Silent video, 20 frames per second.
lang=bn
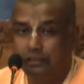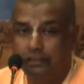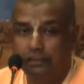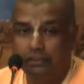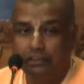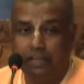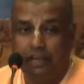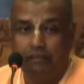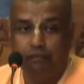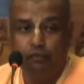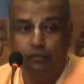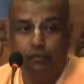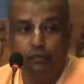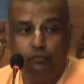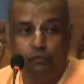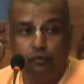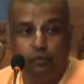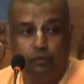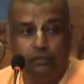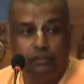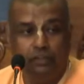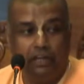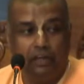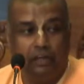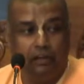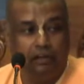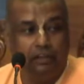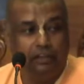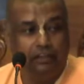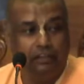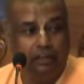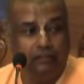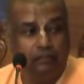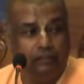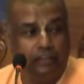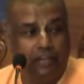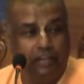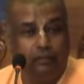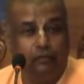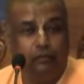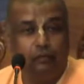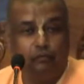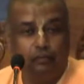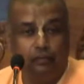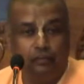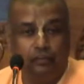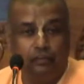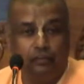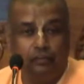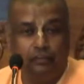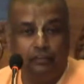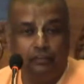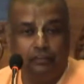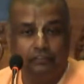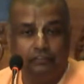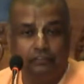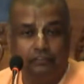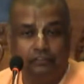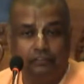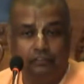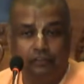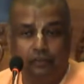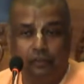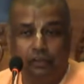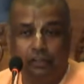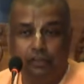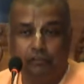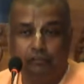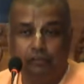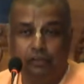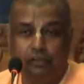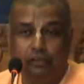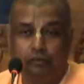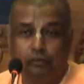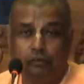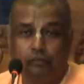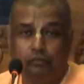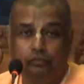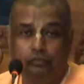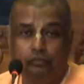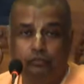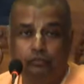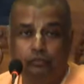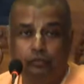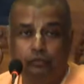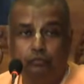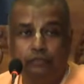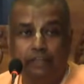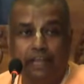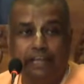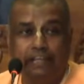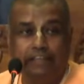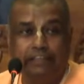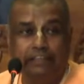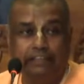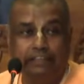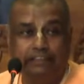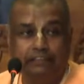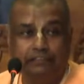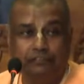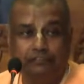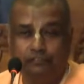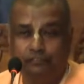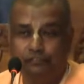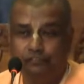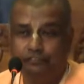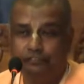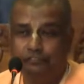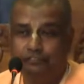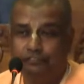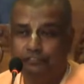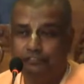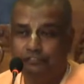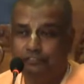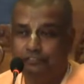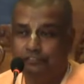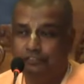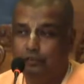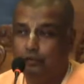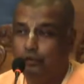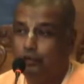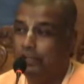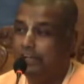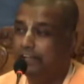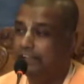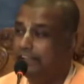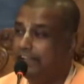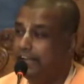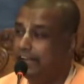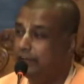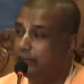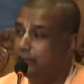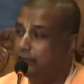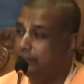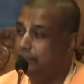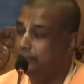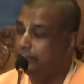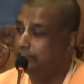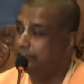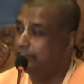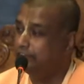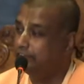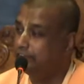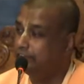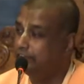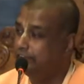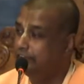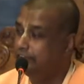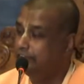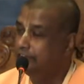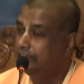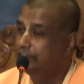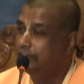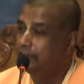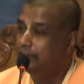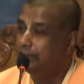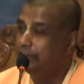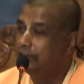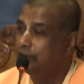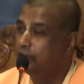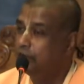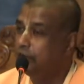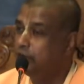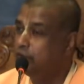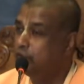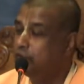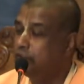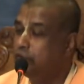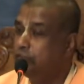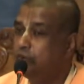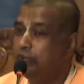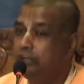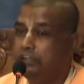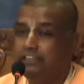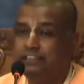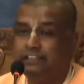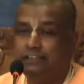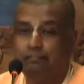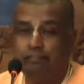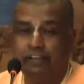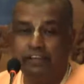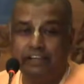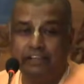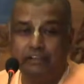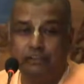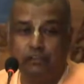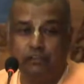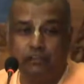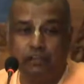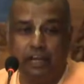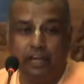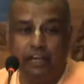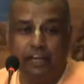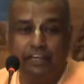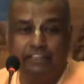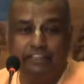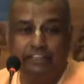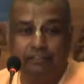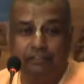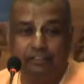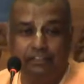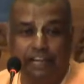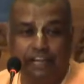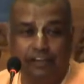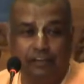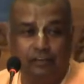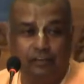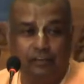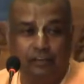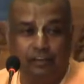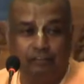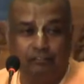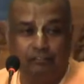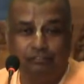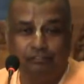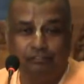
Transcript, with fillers: তা আমি যদি ভোক্তা না হয় তাহলে আমি ত্যাগ করবো কি করে অনেকে বলে ও খুব ত্যাগী অনেক ত্যাগ করেছে এখন কেউ যদি বলে রিজার্ভ ব্যাংকে যত টাকা আছে আমি ত্যাগ করলাম